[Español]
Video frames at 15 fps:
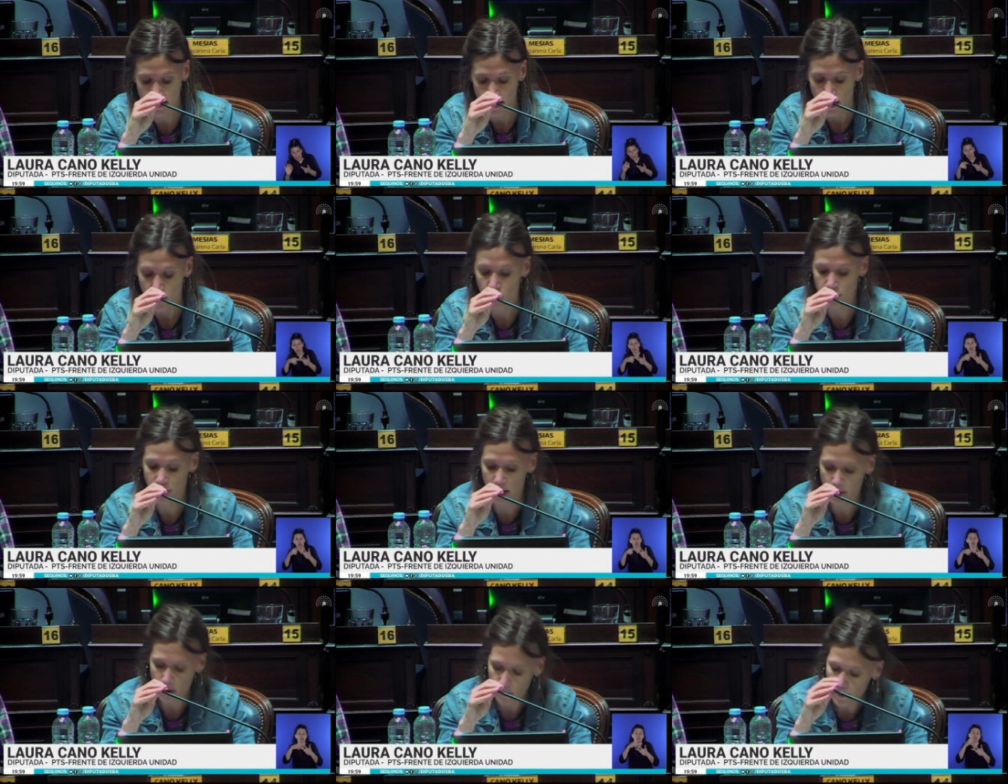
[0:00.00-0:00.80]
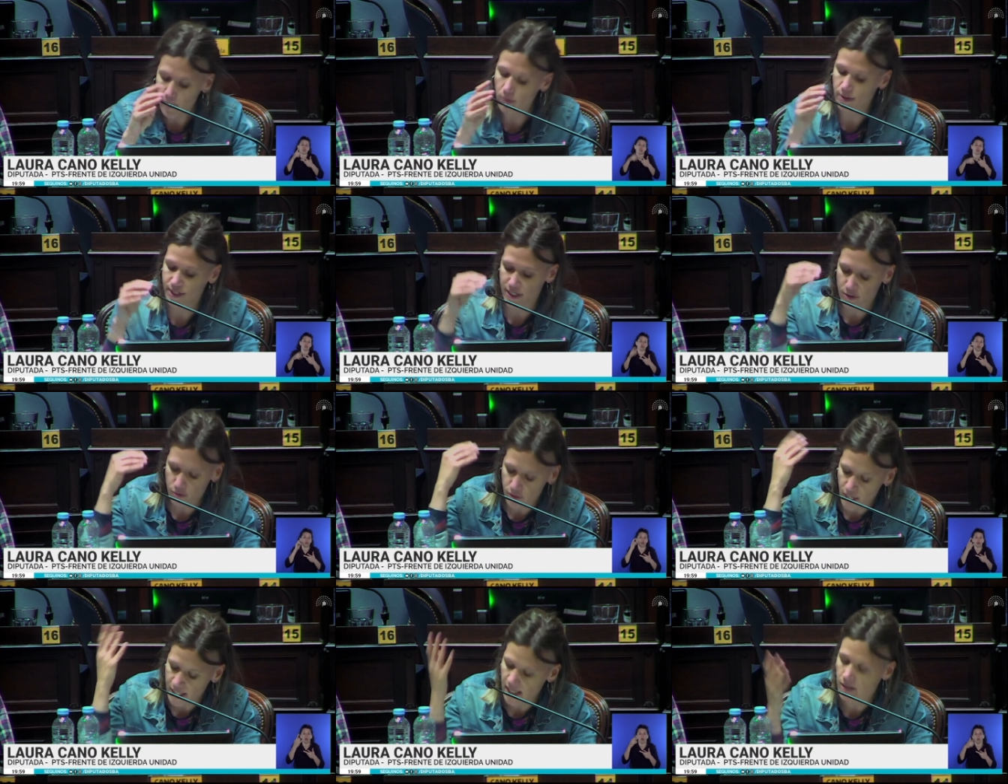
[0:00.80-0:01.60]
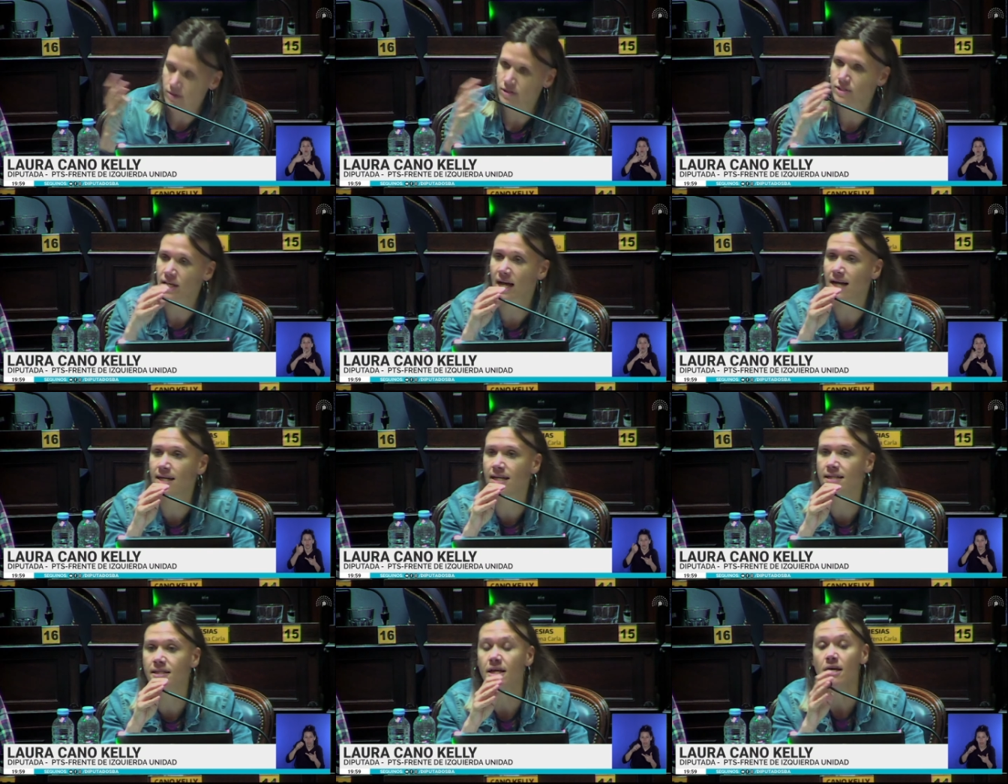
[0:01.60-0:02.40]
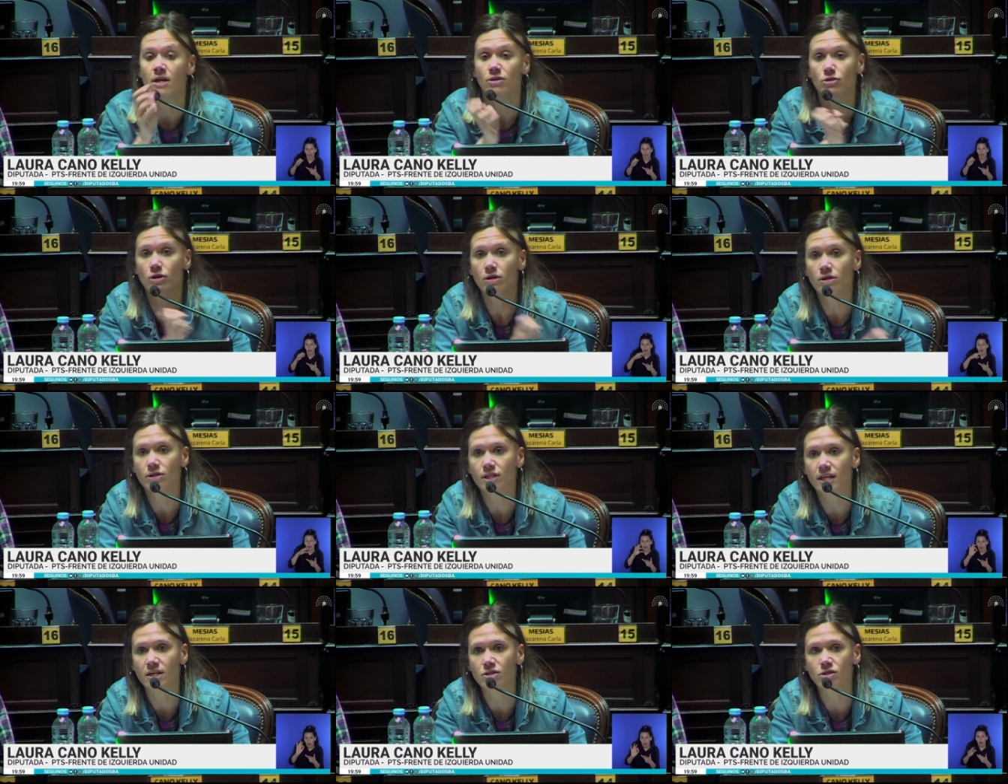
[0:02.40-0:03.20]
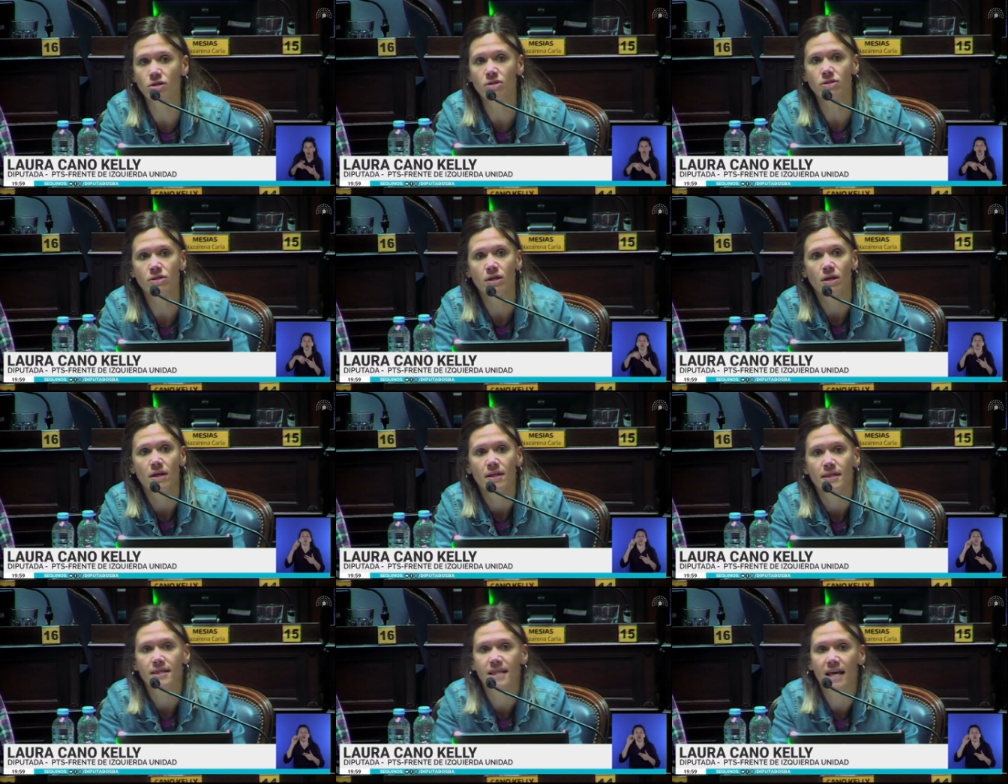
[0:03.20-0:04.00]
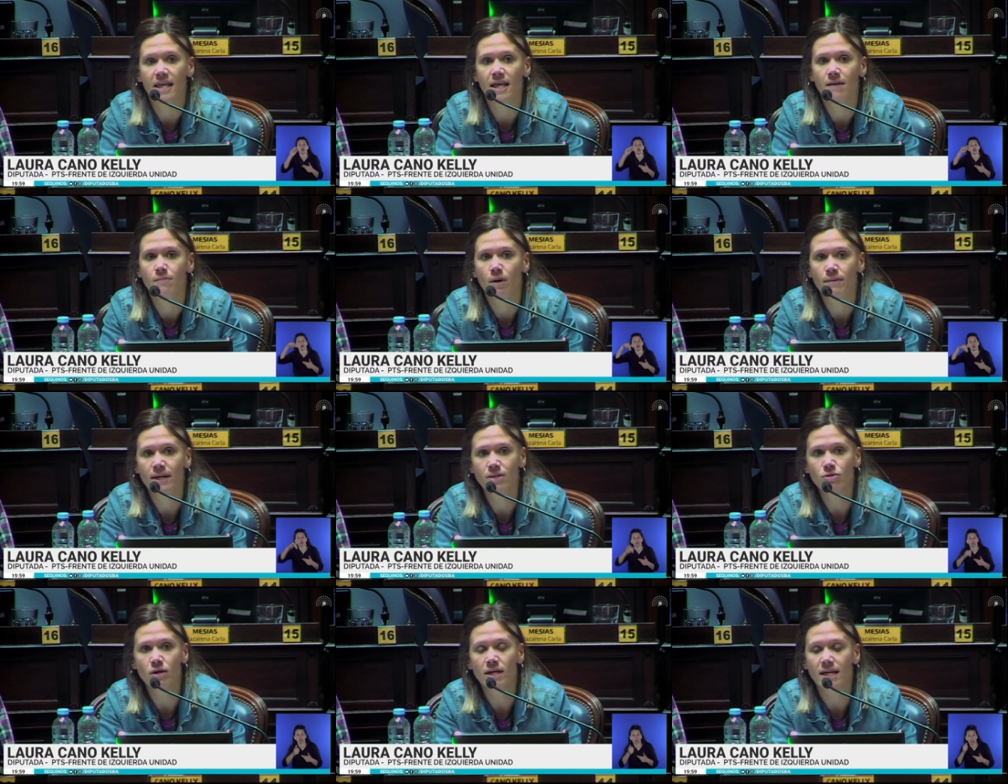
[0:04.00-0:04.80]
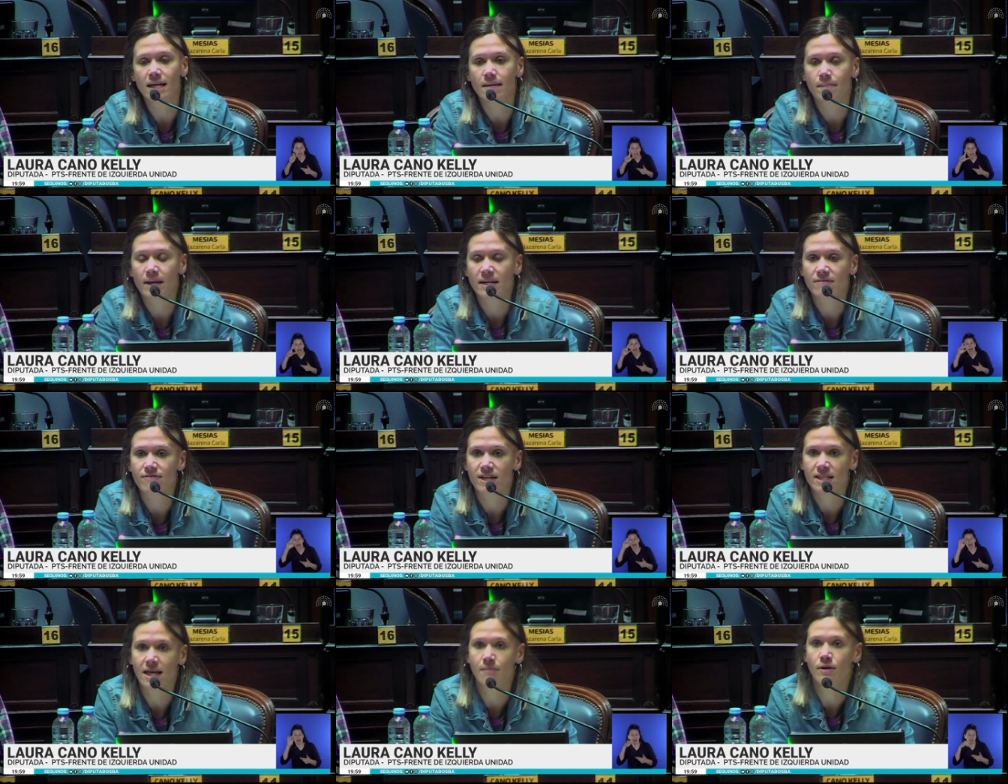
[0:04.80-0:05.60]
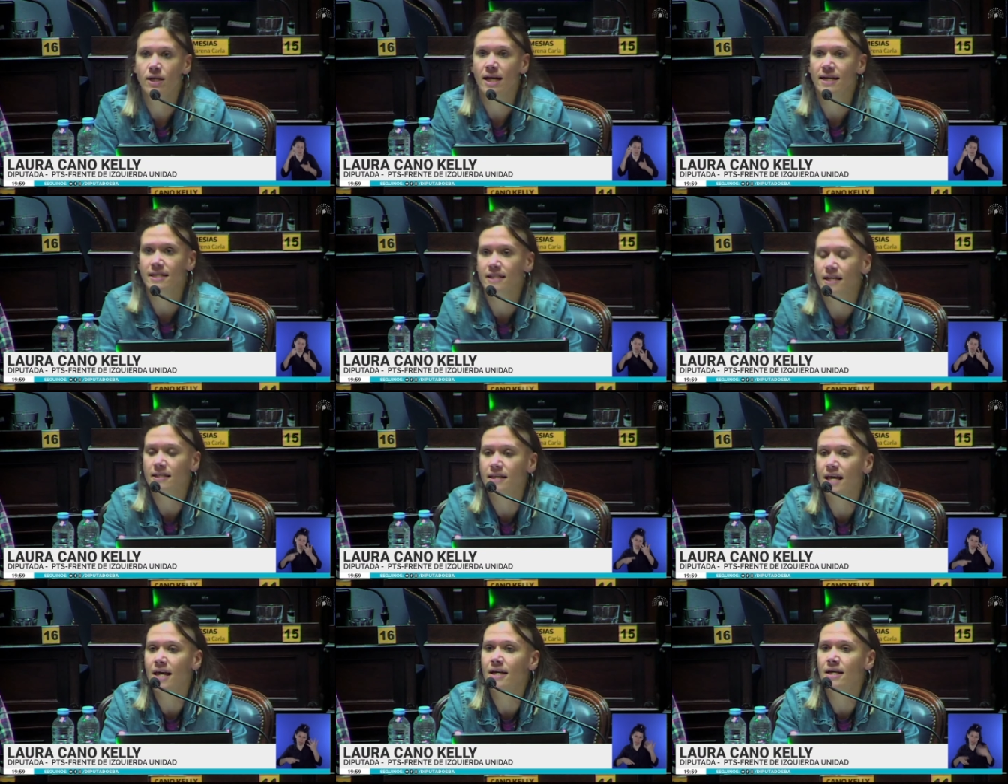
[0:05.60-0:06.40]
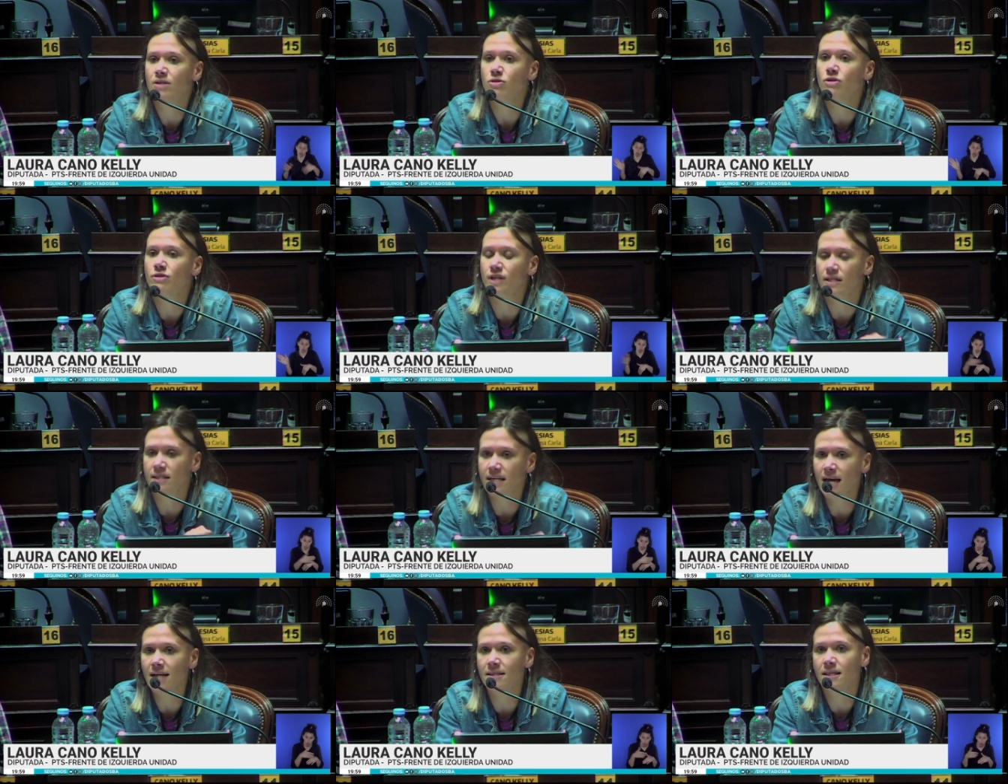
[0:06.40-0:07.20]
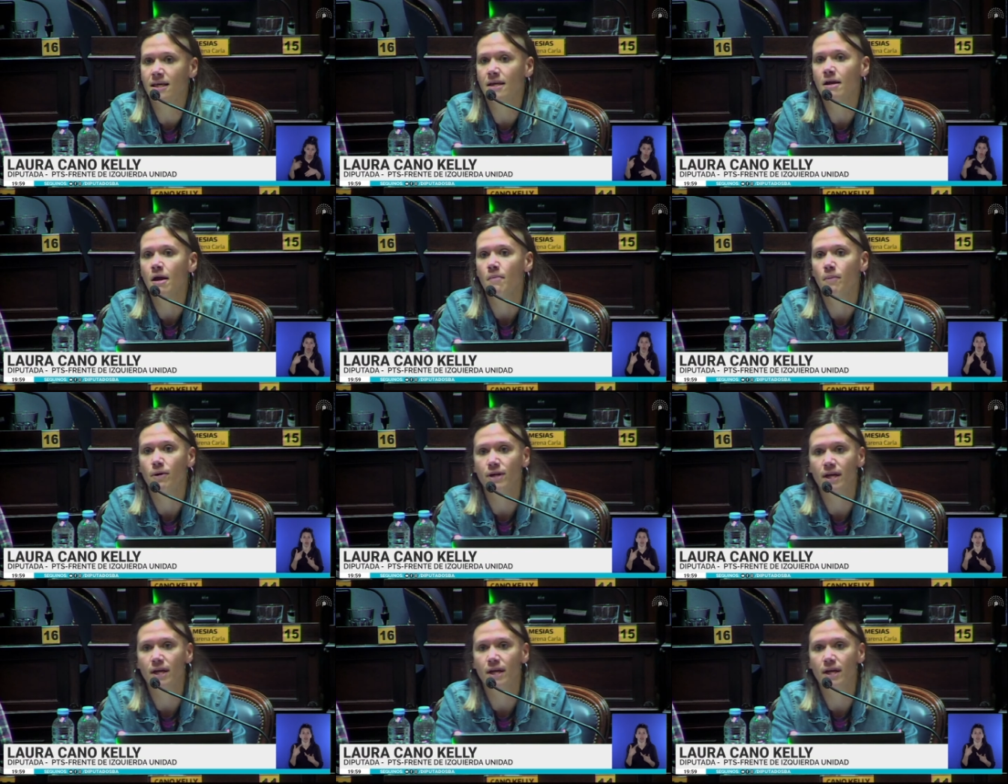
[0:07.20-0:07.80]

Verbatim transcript: Gustavo Pulti, Susana González, todos ellos desde el momento en que les manifestamos la necesidad de que esto se trate, porque